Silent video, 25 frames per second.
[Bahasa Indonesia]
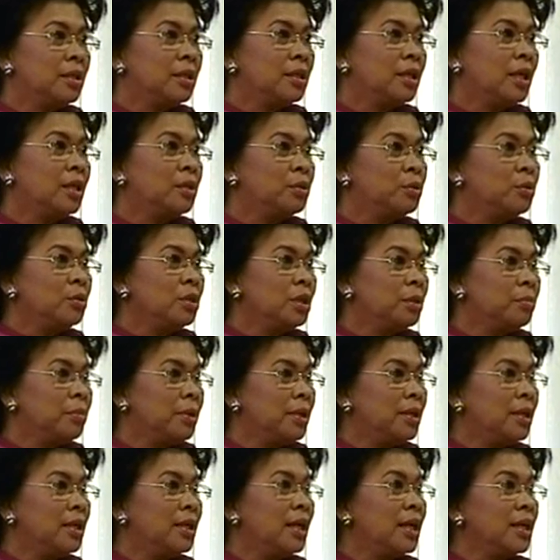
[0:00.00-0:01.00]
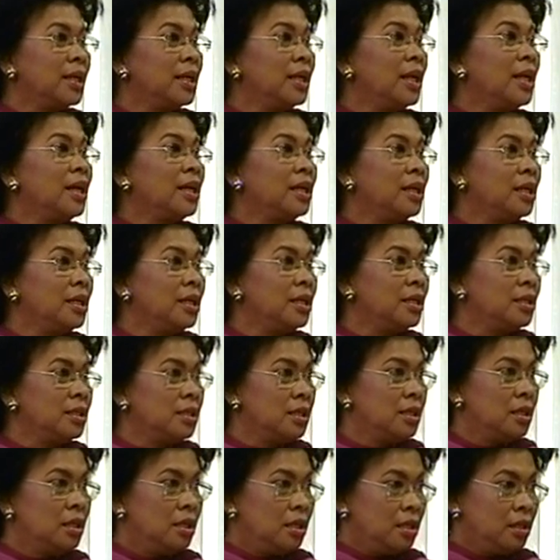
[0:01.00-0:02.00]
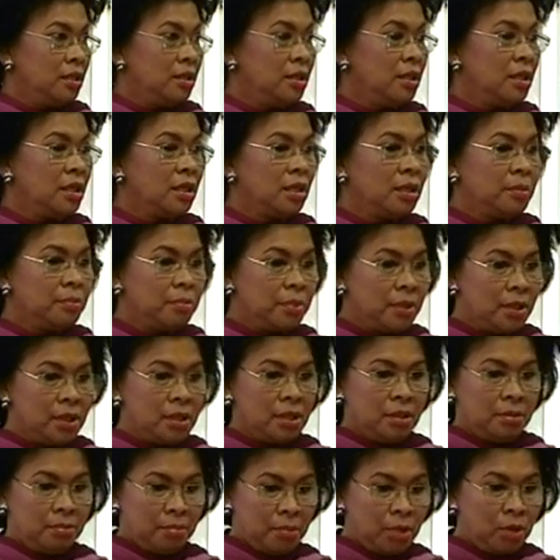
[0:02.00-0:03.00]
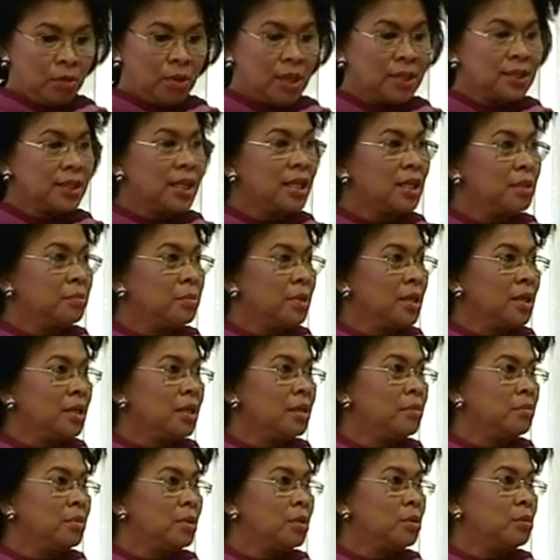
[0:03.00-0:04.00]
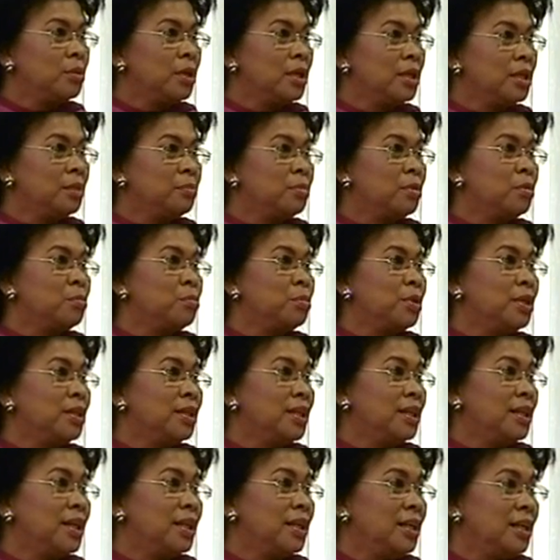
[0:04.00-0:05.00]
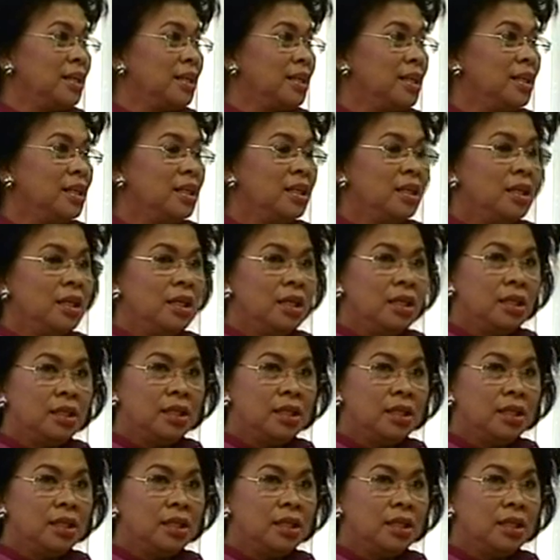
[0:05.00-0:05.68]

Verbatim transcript: hmm. tergantung kepada laki-laki ya yang lebih menguasai mereka berdua ini perempuan dan anak. Ya.